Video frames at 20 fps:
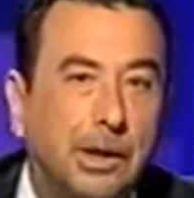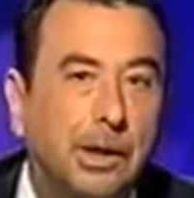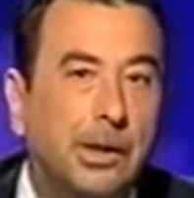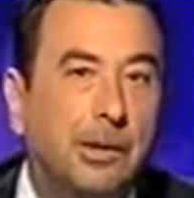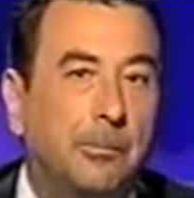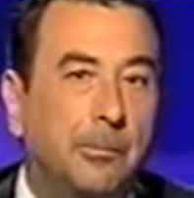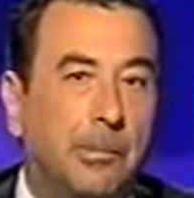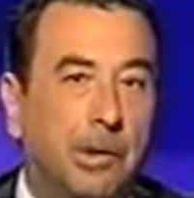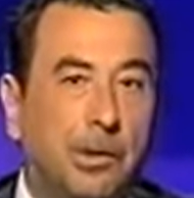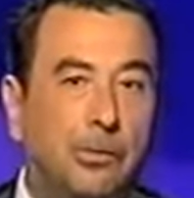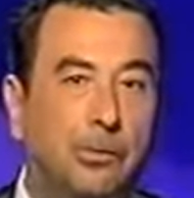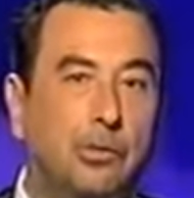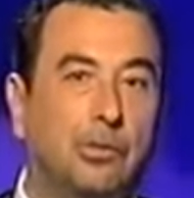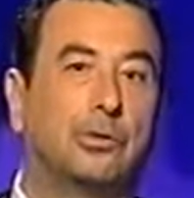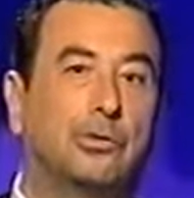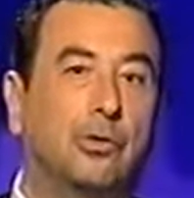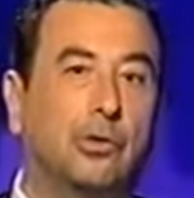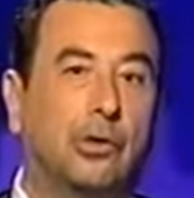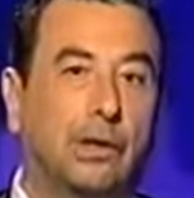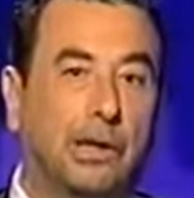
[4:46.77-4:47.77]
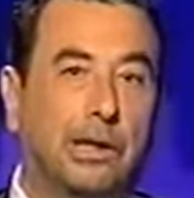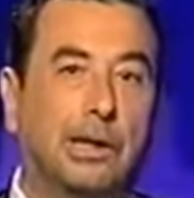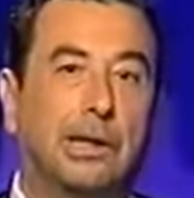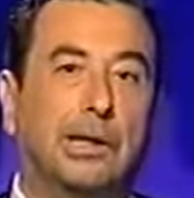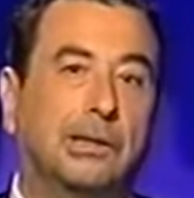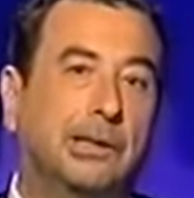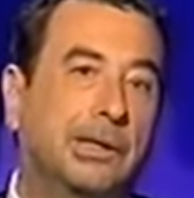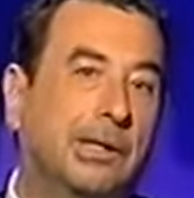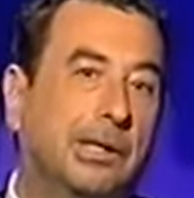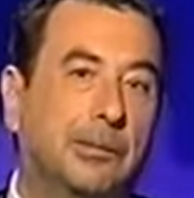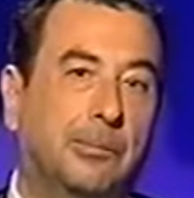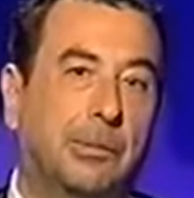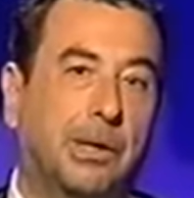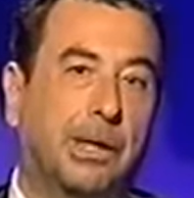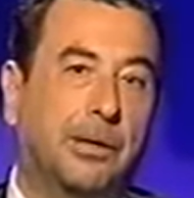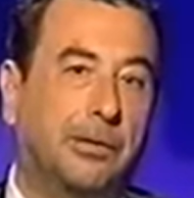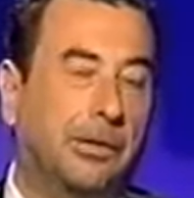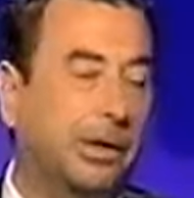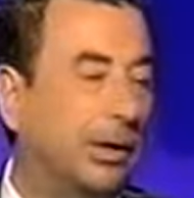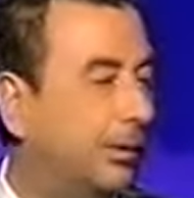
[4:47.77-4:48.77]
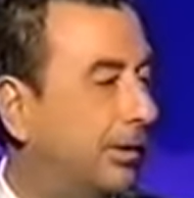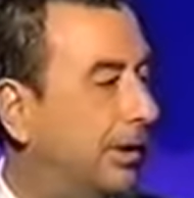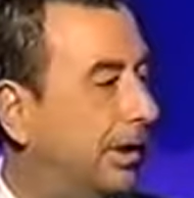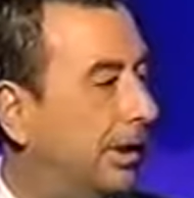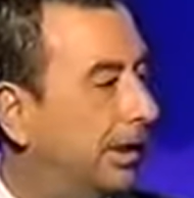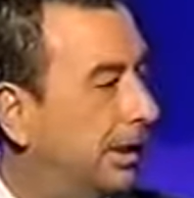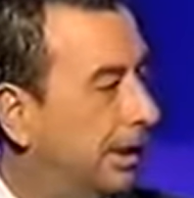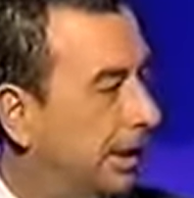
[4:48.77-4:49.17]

Menudo toque que tiene para hacer cine.